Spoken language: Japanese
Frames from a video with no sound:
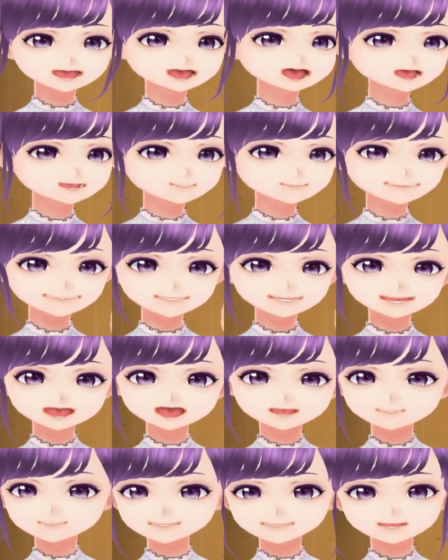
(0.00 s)
違う
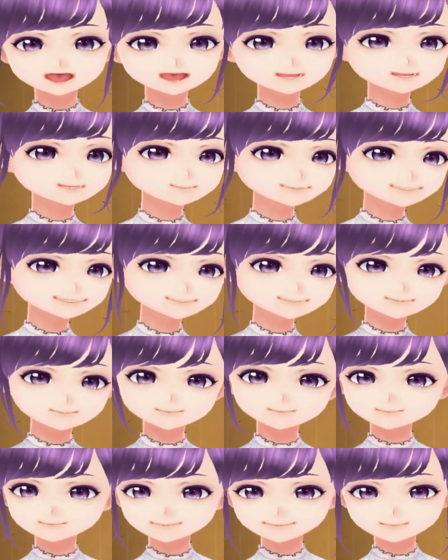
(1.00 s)
違う違う。
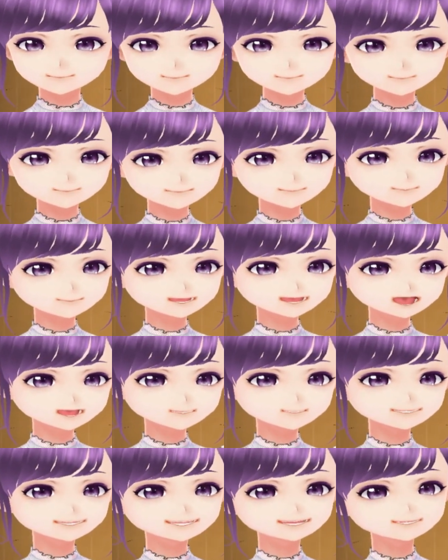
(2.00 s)
あ
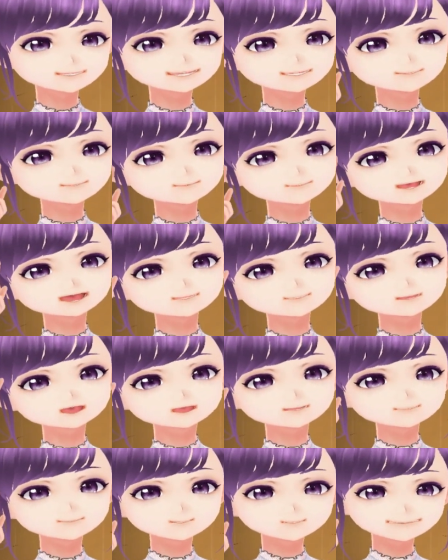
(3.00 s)
じゃらかも
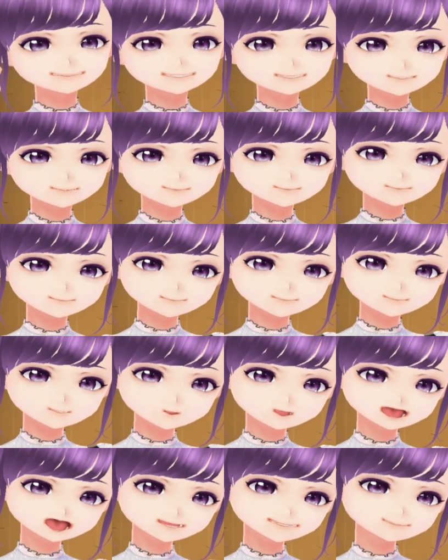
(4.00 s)
くれん、
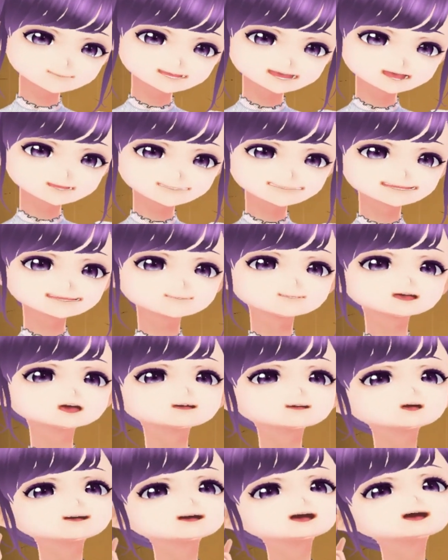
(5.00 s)
わさび
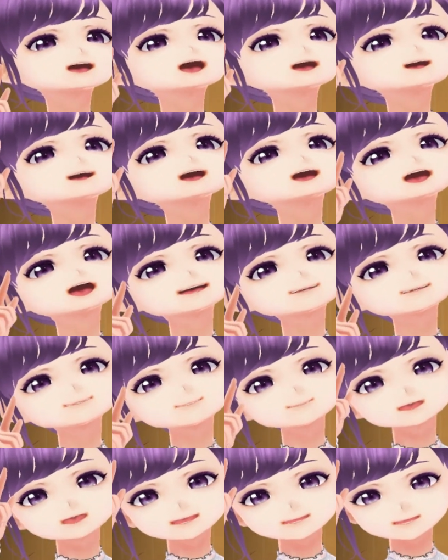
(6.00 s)
そわ
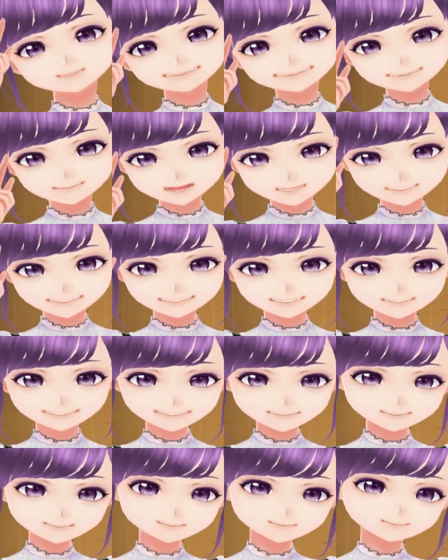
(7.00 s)
のテケレッ
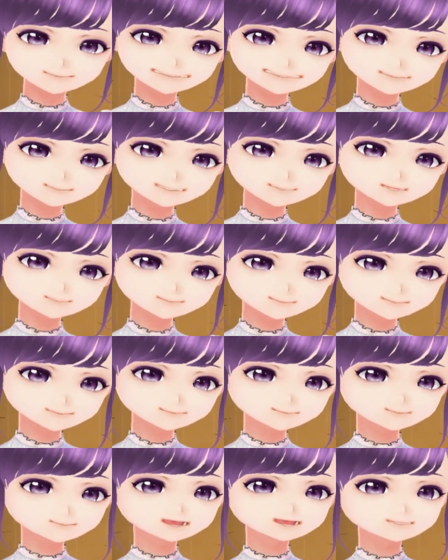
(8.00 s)
ツの
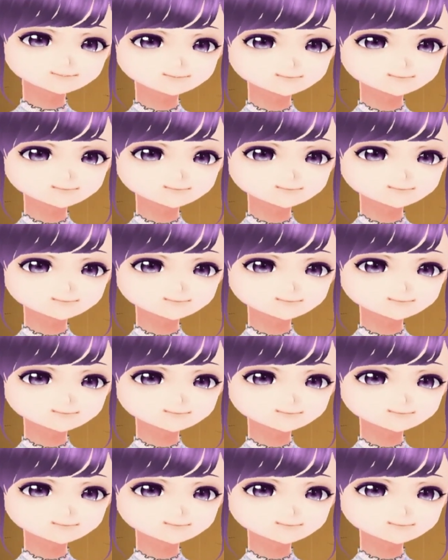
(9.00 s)
ぱ。